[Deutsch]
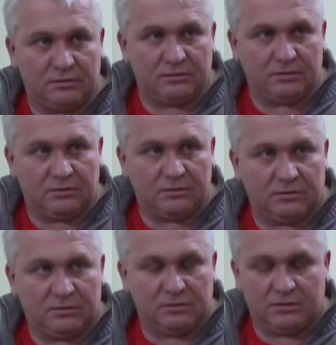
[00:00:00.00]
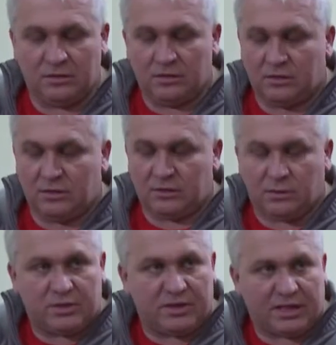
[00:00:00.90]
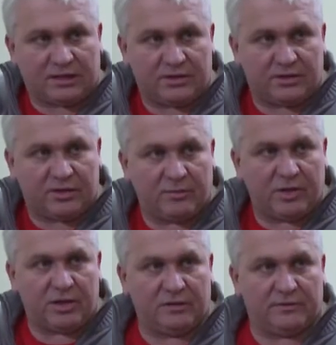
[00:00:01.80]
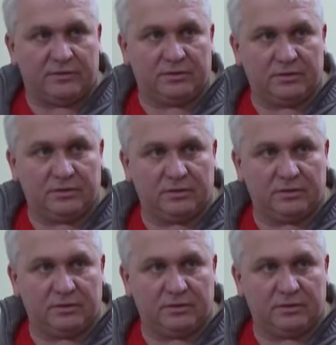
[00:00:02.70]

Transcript: Ihre Geschichte. Rosi sagte, Sie können mir helfen.